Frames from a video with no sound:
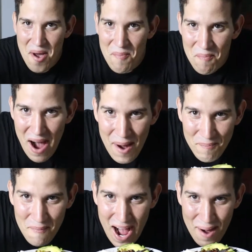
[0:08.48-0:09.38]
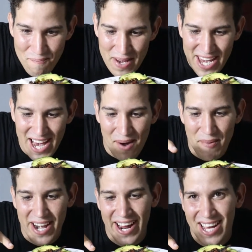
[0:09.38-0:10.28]
Mamá mía,
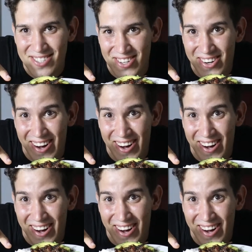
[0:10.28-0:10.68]
miren esto.